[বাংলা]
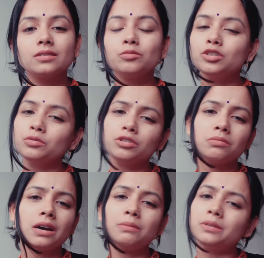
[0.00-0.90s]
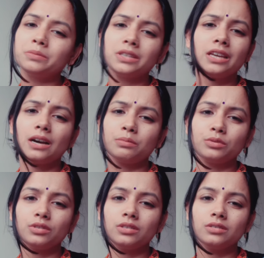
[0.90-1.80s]
মনে মনে ভাবলাম কি
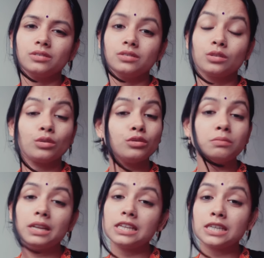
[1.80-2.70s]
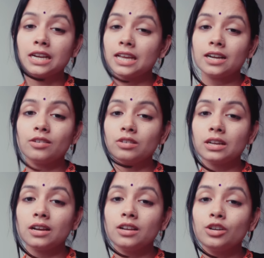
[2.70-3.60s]
আপদ তখন বেলা সাড়ে
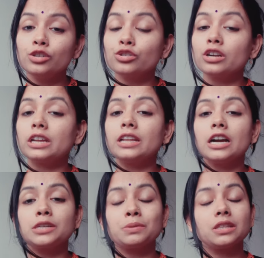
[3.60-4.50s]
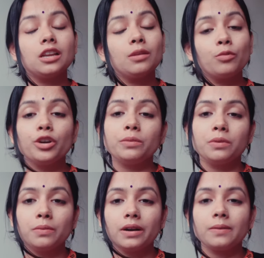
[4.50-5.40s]
এগারোটা সরকারি হাসপাতালের বহির
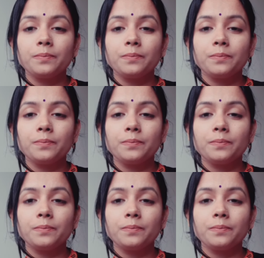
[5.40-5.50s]
বিভাগ